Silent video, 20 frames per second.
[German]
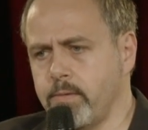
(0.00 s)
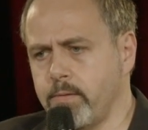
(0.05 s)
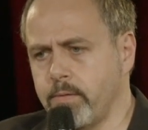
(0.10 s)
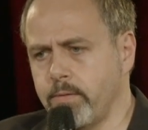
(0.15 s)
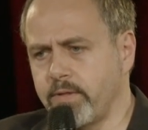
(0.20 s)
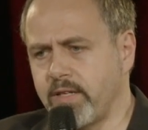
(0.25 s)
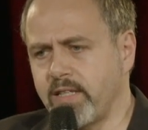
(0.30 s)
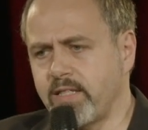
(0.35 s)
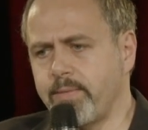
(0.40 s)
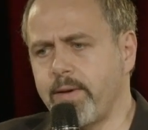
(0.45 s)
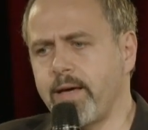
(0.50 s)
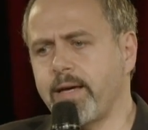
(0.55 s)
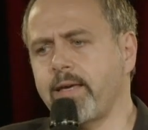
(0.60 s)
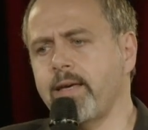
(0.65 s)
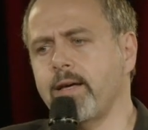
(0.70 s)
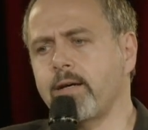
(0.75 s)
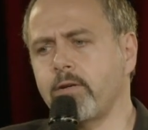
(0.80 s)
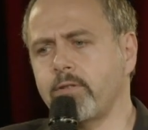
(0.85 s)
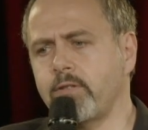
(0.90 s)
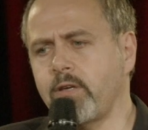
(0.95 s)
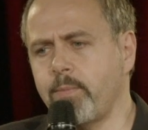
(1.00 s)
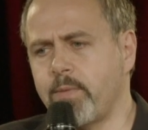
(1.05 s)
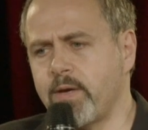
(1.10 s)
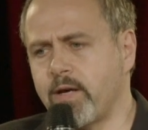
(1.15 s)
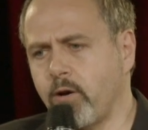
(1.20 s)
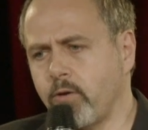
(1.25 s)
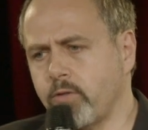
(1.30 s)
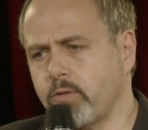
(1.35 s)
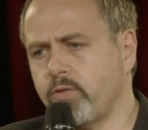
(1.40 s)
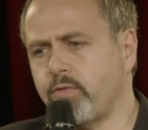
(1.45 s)
Und jetzt merke ich ja gerade, ich bin
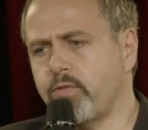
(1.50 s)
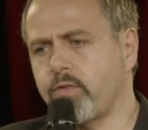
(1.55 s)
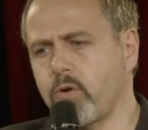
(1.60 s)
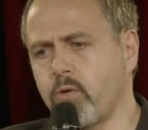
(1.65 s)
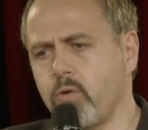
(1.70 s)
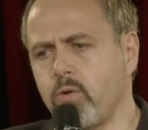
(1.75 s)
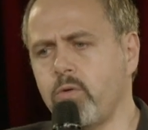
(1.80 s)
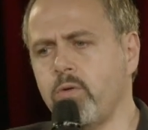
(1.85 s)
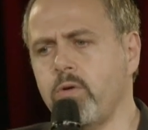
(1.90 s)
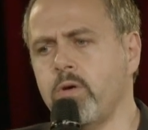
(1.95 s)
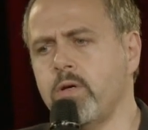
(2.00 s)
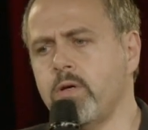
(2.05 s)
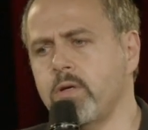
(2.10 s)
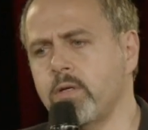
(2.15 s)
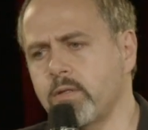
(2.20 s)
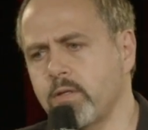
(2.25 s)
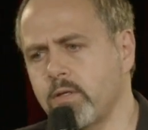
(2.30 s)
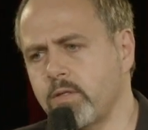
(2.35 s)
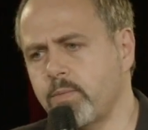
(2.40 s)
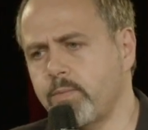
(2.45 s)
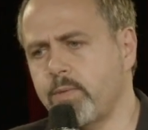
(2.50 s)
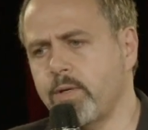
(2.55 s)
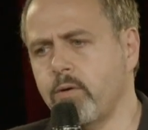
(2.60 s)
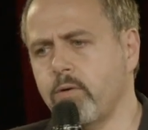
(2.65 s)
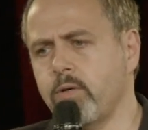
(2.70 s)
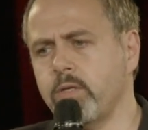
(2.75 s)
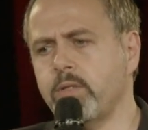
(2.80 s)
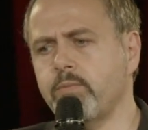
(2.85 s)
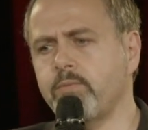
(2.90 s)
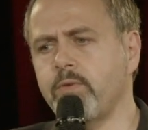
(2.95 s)
ganz froh, dass bei
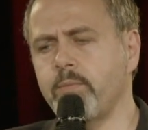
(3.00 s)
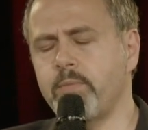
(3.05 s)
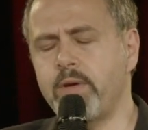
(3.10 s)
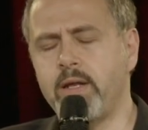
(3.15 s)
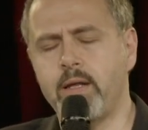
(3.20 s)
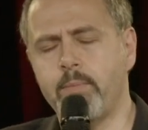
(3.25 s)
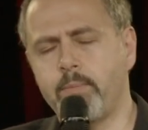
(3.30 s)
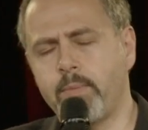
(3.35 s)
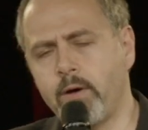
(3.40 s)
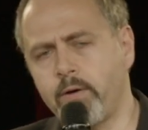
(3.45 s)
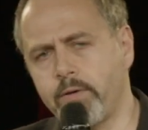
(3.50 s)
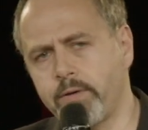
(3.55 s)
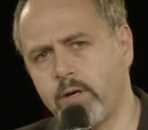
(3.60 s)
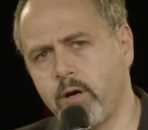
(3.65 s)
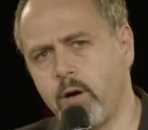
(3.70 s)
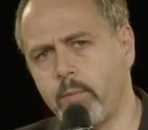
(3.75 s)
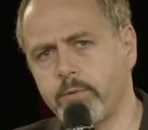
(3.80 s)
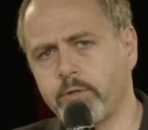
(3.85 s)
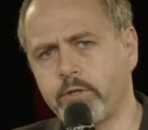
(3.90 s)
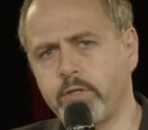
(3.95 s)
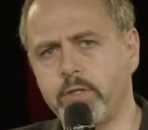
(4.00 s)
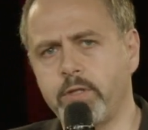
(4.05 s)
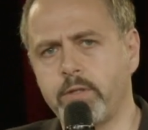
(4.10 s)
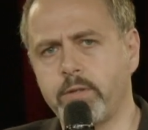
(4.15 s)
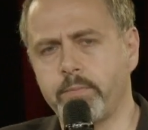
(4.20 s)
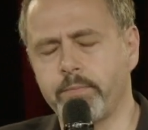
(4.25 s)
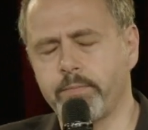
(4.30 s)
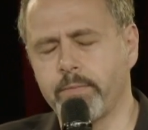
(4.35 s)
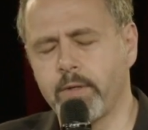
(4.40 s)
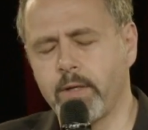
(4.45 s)
uns die Familienplanung abgeschnitten,
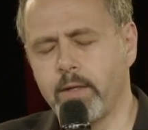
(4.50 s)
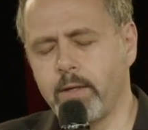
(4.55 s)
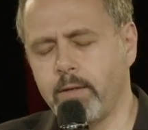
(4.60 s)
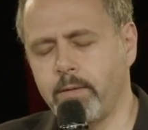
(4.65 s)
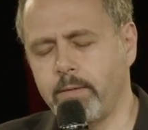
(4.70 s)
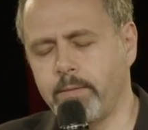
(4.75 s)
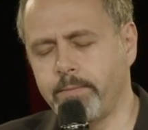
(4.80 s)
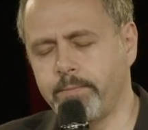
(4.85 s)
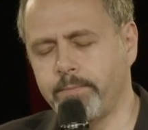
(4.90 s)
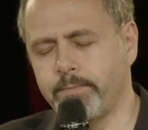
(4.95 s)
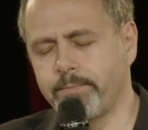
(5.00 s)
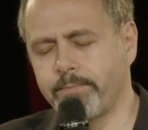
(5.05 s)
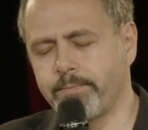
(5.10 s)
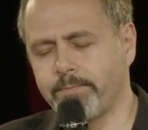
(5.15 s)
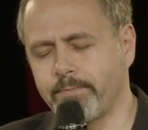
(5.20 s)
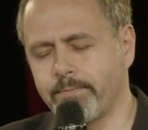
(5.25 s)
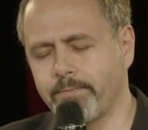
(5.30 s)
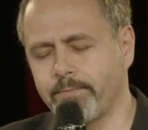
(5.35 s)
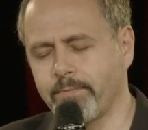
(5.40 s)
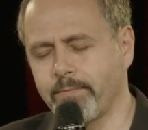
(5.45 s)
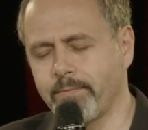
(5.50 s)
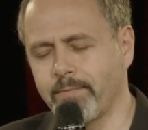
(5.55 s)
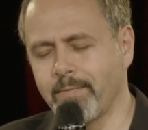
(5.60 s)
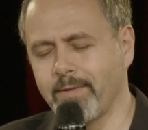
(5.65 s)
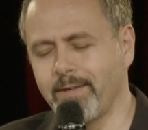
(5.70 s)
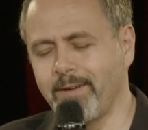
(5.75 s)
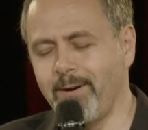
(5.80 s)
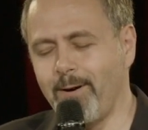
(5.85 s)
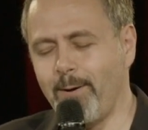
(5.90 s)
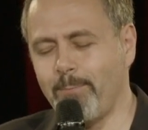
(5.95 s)

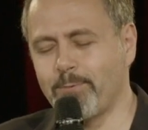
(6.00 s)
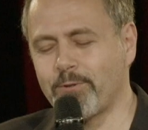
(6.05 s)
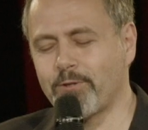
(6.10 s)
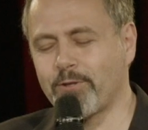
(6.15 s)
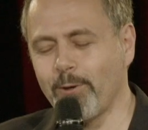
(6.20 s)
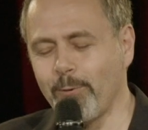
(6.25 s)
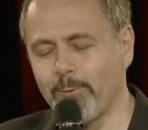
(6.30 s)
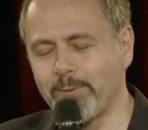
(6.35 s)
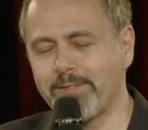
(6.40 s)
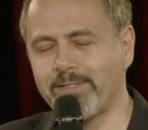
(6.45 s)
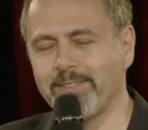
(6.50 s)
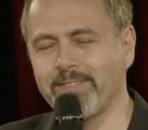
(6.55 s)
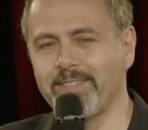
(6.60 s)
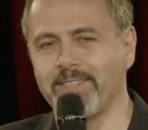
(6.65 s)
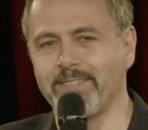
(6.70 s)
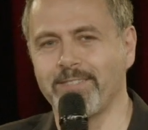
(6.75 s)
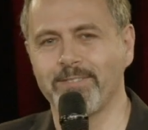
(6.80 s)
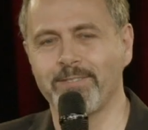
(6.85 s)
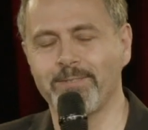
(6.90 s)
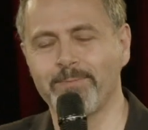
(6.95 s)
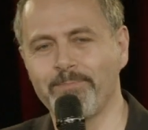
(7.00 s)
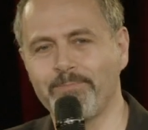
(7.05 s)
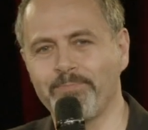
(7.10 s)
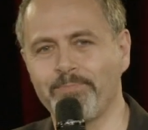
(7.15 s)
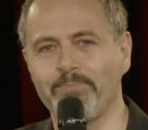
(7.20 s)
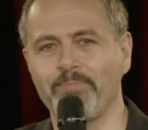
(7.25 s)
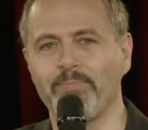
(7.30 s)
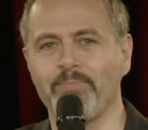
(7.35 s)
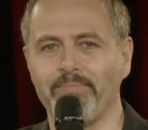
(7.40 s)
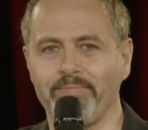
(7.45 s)
äh, abgeschlossen ist.
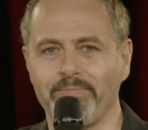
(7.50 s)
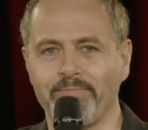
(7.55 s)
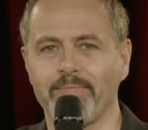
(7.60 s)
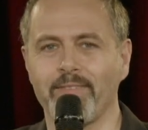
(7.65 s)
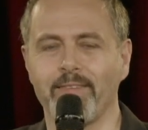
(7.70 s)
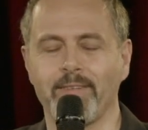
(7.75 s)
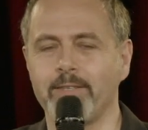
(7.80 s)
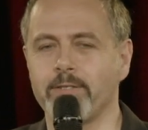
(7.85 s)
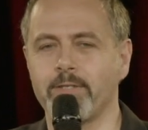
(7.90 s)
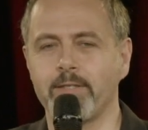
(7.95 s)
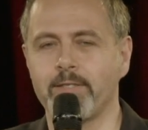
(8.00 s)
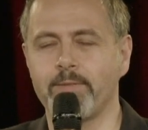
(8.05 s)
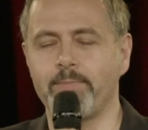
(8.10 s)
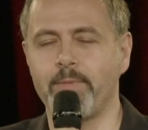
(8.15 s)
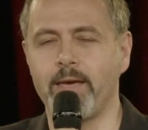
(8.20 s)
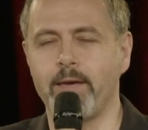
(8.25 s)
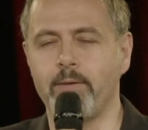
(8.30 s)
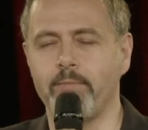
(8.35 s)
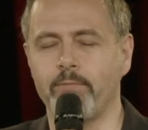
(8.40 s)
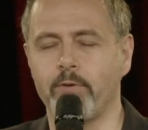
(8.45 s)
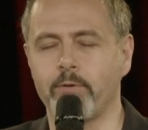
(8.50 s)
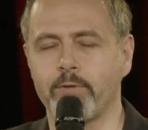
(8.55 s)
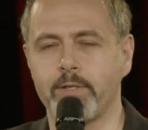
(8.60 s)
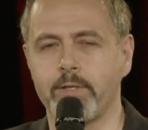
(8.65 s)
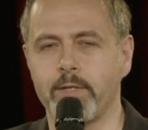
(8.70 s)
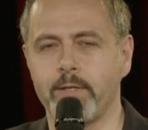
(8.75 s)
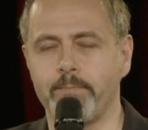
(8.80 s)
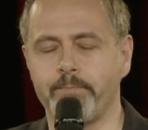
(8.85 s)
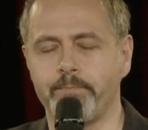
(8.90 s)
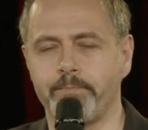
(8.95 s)
Das war jetzt mehr Info,
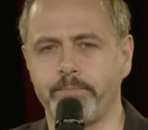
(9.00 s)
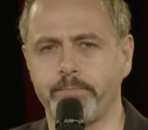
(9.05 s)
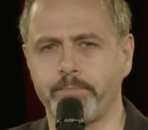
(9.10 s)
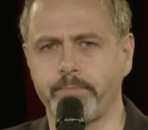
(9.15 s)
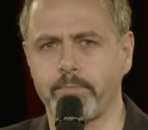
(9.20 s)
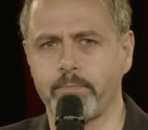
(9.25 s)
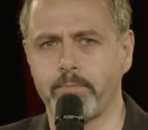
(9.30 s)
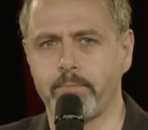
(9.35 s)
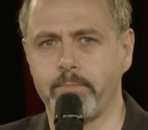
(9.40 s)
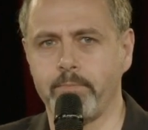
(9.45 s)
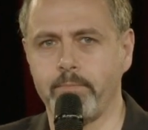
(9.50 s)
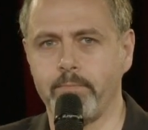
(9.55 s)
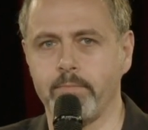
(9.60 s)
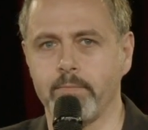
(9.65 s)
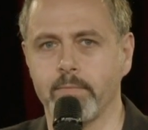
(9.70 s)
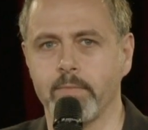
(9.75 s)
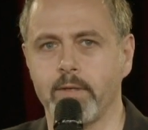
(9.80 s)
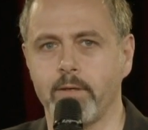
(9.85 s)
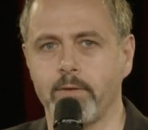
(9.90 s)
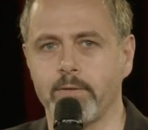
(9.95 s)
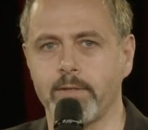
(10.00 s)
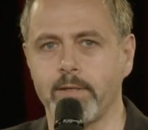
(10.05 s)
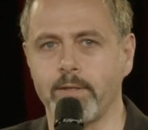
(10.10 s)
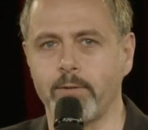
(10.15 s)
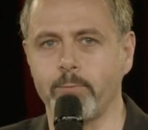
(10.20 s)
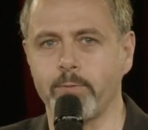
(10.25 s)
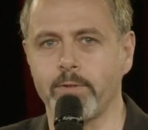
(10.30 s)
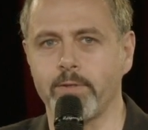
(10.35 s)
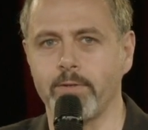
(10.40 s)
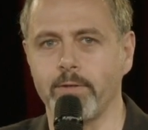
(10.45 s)
gewesen, als hätte
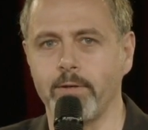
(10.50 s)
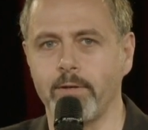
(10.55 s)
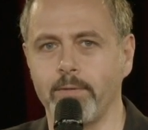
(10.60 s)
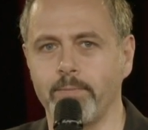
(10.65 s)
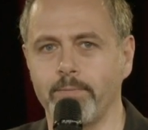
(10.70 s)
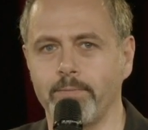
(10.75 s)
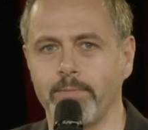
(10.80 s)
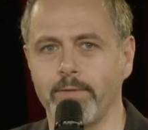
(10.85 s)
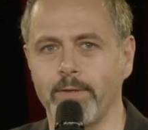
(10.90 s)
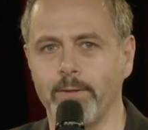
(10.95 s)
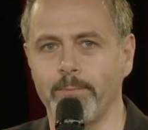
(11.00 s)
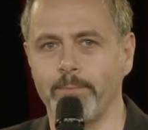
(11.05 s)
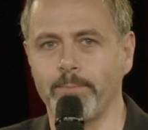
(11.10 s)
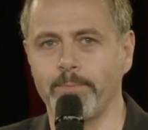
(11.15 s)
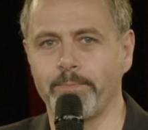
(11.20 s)
raus sollen. Ja.